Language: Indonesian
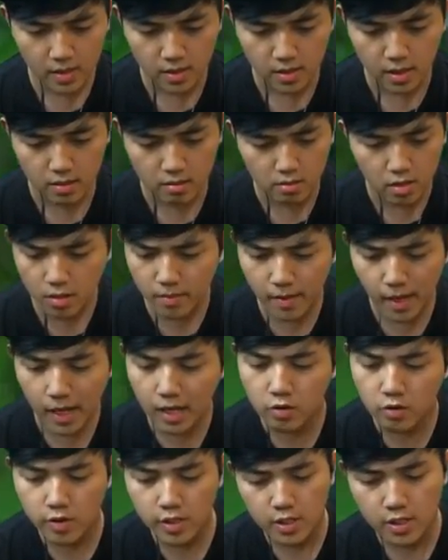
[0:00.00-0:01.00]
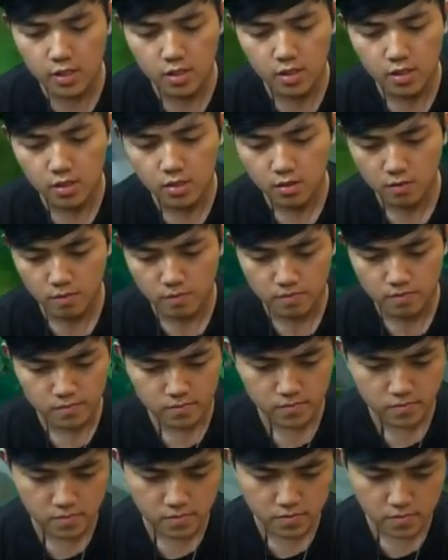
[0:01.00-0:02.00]
Gak terima aku ini.
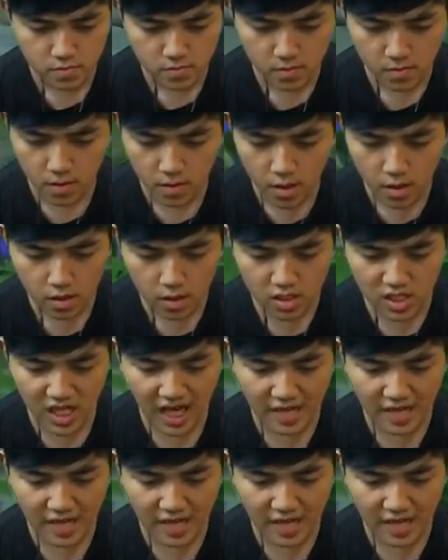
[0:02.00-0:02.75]
Setelah